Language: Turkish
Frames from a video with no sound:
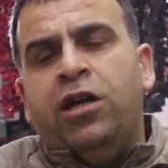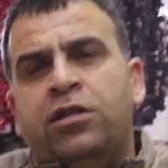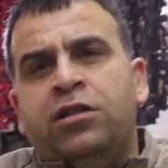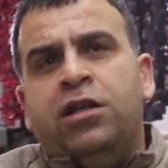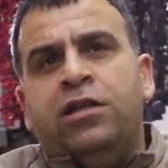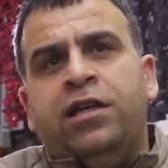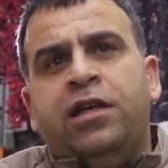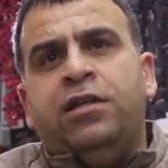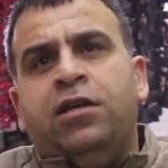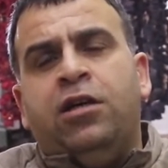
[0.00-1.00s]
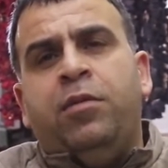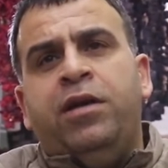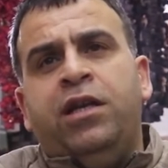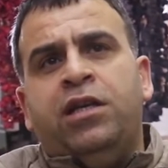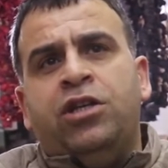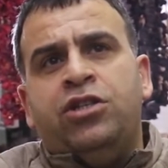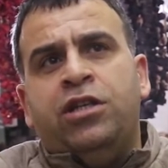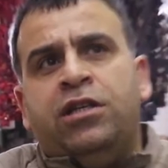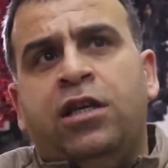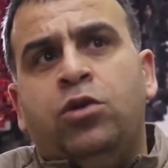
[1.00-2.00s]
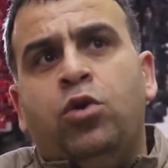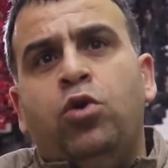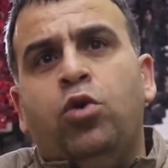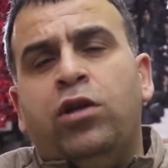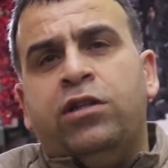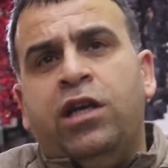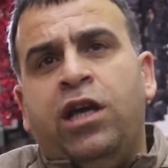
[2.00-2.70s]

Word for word: vatandaşın talebi barınaklara gönderilmesi.